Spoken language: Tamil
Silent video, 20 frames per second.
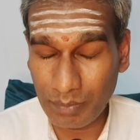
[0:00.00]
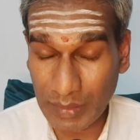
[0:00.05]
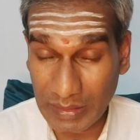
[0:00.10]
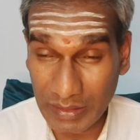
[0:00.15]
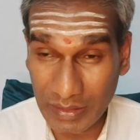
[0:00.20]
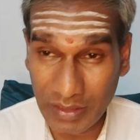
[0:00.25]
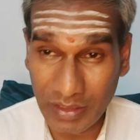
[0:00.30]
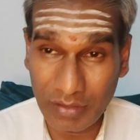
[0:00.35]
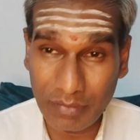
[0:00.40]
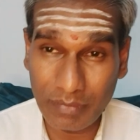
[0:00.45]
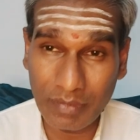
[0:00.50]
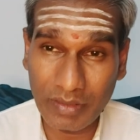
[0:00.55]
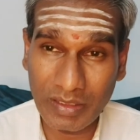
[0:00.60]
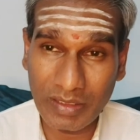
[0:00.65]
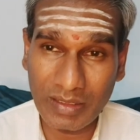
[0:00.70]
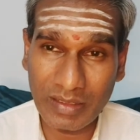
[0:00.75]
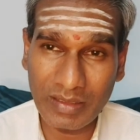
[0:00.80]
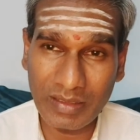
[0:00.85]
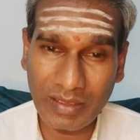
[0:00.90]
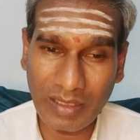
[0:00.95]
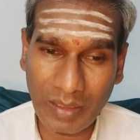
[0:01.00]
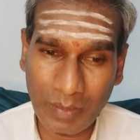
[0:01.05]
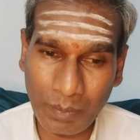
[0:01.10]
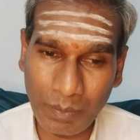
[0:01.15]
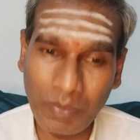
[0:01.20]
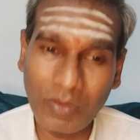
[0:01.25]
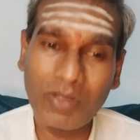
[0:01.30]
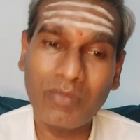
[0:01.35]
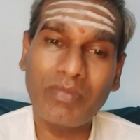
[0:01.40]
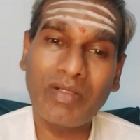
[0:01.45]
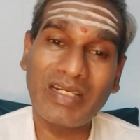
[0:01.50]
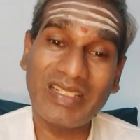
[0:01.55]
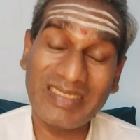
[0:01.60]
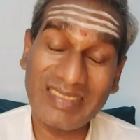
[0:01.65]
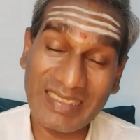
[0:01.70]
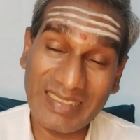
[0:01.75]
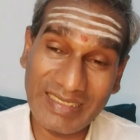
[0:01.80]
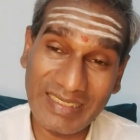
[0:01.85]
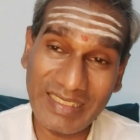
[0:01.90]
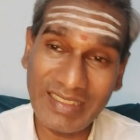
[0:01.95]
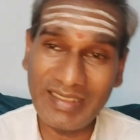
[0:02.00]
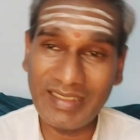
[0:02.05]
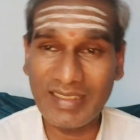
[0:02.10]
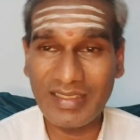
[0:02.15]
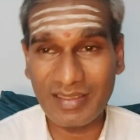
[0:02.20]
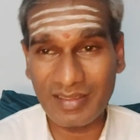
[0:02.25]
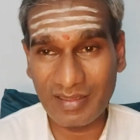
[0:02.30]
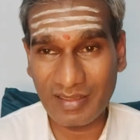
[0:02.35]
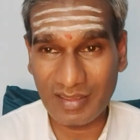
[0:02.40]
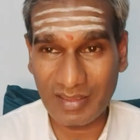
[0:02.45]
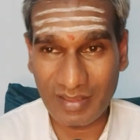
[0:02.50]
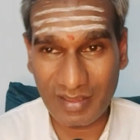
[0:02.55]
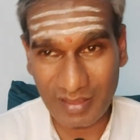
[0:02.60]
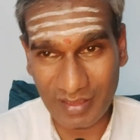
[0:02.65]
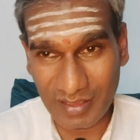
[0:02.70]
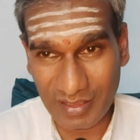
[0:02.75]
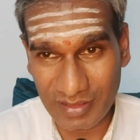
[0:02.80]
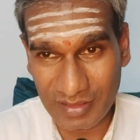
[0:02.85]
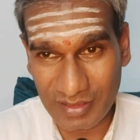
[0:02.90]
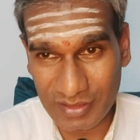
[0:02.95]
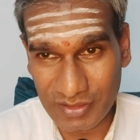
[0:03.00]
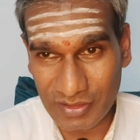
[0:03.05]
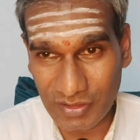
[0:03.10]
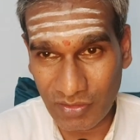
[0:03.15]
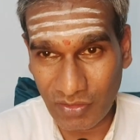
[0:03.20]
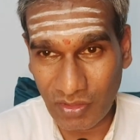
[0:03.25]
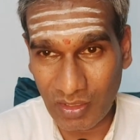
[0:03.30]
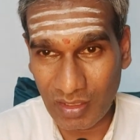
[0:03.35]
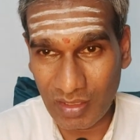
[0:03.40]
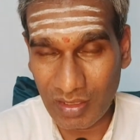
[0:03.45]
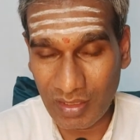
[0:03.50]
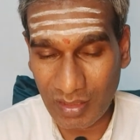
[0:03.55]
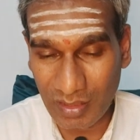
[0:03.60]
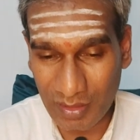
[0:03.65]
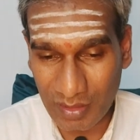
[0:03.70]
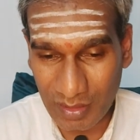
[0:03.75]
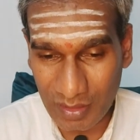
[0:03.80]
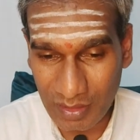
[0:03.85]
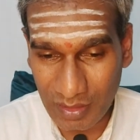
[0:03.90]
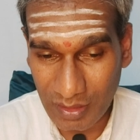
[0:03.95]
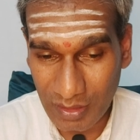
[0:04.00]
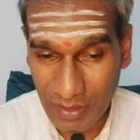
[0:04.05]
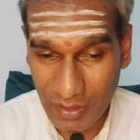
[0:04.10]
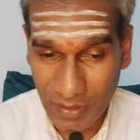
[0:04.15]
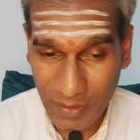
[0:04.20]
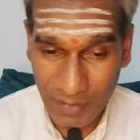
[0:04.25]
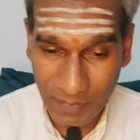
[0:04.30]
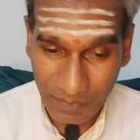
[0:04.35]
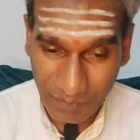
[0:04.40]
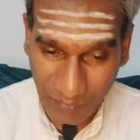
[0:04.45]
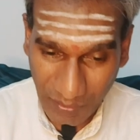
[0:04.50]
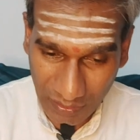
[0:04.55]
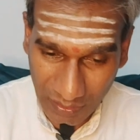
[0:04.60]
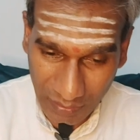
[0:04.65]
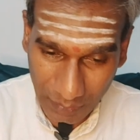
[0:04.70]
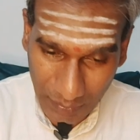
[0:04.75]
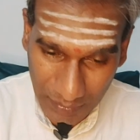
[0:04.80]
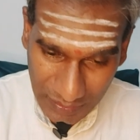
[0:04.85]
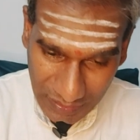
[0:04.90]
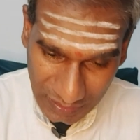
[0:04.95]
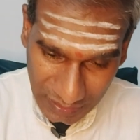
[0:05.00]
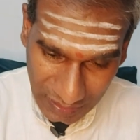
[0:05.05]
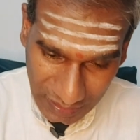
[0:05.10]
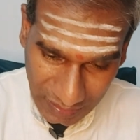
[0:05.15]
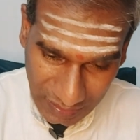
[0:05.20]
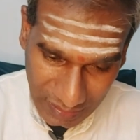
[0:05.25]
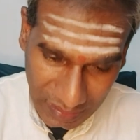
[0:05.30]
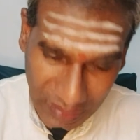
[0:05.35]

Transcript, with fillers: பதற்றமாகி அப்புறம் மனசை தேத்திக்கிறதுக்கு இந்த ஞானத்தை சொல்லுவாங்க ஆனால் அந்த பிரச்சனை